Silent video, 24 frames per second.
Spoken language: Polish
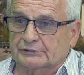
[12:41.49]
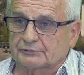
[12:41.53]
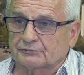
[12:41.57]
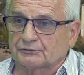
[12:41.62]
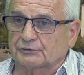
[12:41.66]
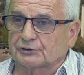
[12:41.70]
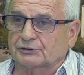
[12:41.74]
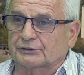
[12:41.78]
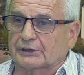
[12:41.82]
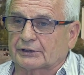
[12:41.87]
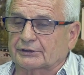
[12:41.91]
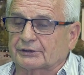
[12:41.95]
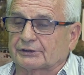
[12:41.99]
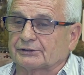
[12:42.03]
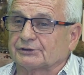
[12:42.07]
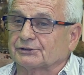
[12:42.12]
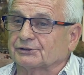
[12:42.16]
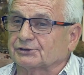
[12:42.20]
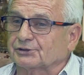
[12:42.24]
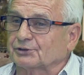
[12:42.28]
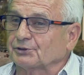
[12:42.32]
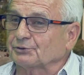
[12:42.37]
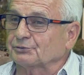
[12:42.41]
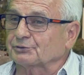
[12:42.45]
do takiej
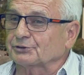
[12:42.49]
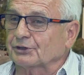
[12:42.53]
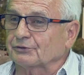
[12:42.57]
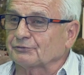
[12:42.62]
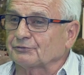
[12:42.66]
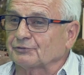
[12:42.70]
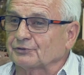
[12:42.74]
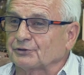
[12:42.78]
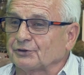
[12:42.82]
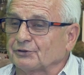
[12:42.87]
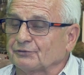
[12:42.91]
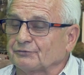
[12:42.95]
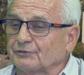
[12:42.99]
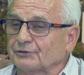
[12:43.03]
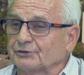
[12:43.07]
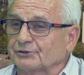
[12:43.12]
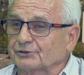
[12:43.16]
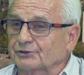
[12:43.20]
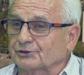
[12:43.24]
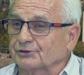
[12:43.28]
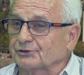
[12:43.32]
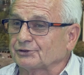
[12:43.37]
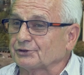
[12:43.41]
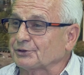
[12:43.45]
szkoły zawodowej,
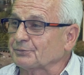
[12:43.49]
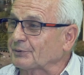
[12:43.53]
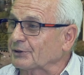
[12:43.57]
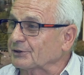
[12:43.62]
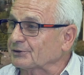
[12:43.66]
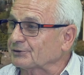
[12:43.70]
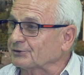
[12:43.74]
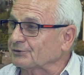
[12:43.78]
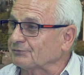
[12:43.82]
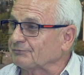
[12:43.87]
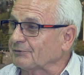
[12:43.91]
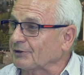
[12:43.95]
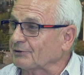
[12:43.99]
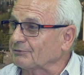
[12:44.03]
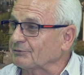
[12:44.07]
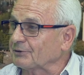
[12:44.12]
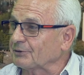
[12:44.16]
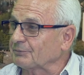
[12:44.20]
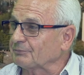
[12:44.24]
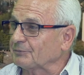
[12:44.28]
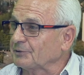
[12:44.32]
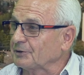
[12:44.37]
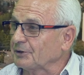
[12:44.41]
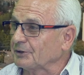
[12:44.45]
trzy dni
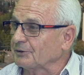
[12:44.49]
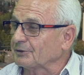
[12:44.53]
pracowałem